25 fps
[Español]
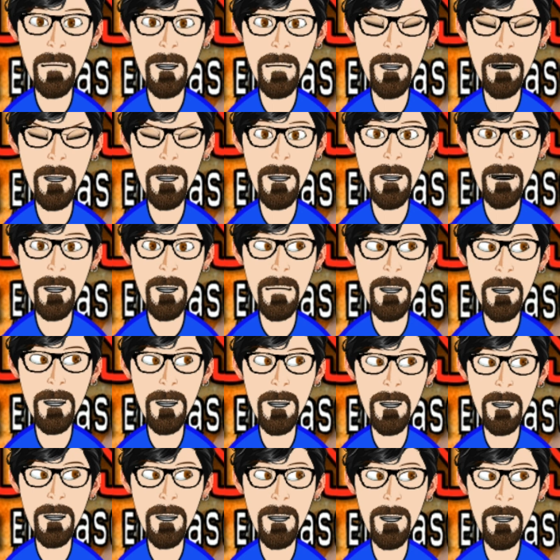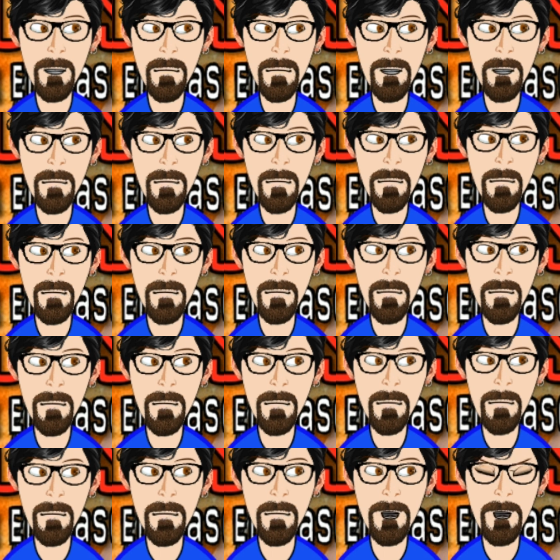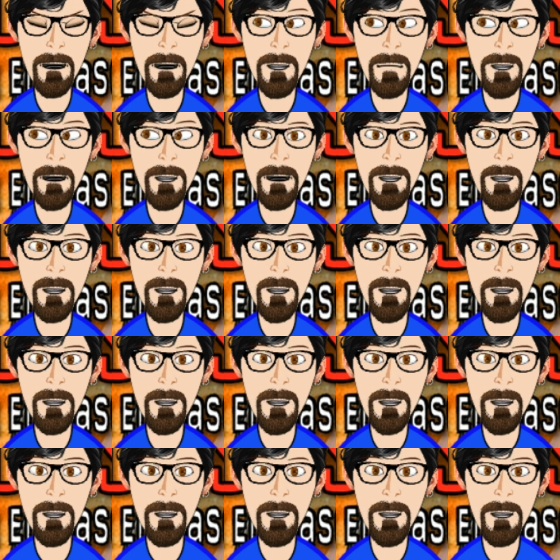picaduras al mismo tiempo. Aunque